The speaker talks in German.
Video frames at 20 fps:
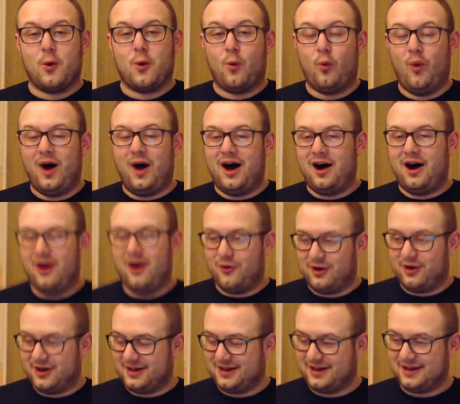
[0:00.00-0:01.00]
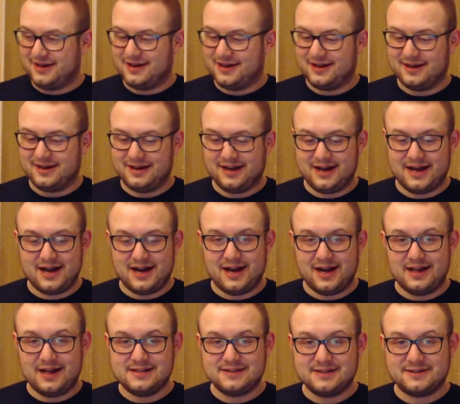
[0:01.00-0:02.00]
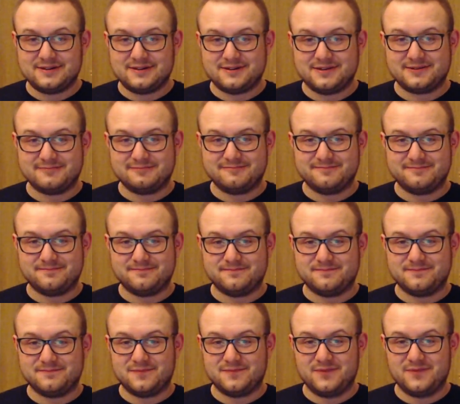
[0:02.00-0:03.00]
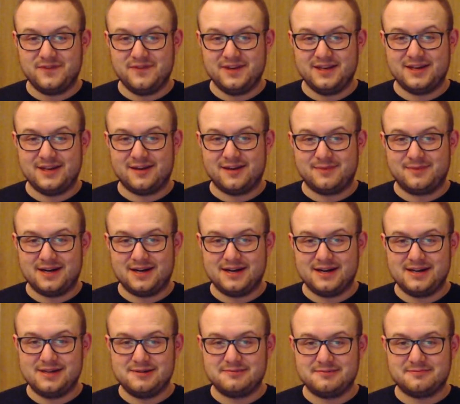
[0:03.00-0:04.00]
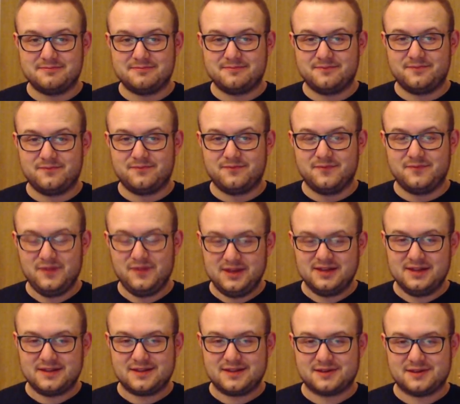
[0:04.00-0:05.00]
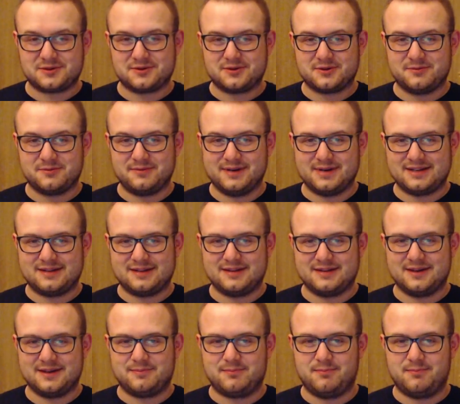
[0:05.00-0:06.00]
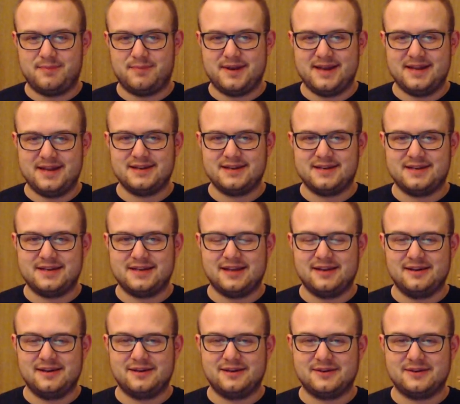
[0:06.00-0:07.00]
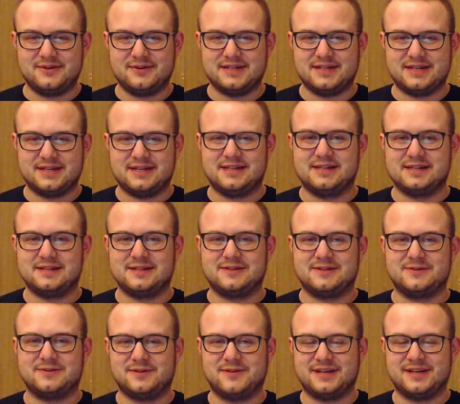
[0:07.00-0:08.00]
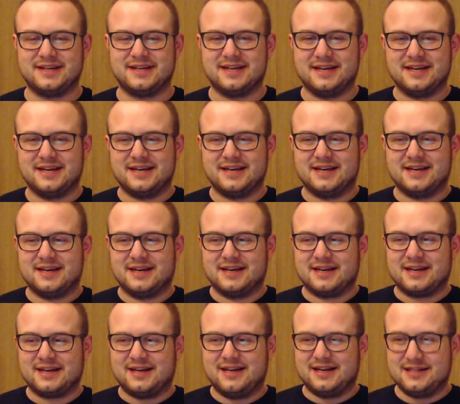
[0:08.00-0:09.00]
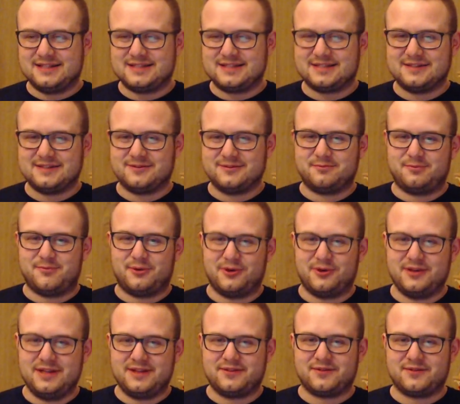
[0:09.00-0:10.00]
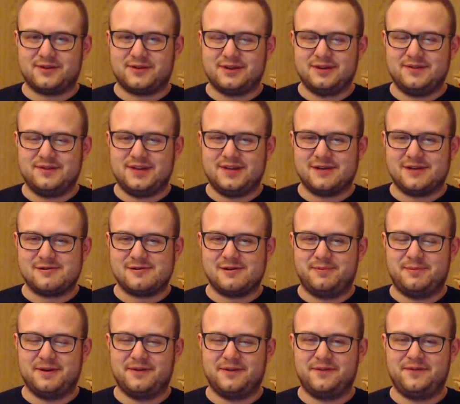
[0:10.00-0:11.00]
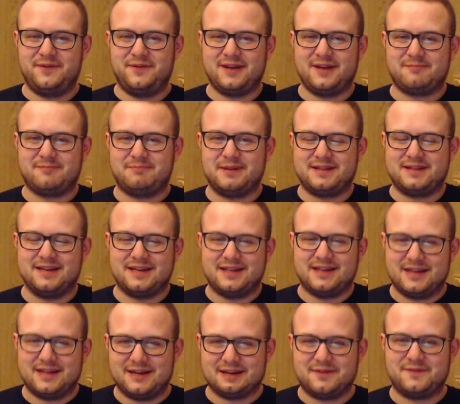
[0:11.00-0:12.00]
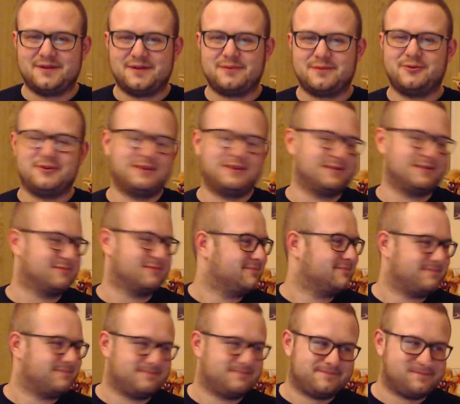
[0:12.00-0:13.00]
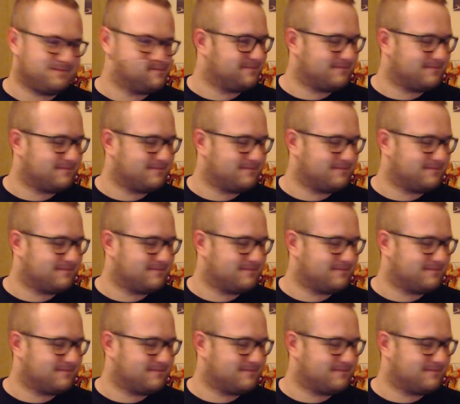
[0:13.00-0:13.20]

Wow. Also, wieder mal, wie ihr es ja schon gemerkt habt, blendende Unterhaltung. Katzen und Ponys wirklich wieder mal perfekt miteinander verbunden.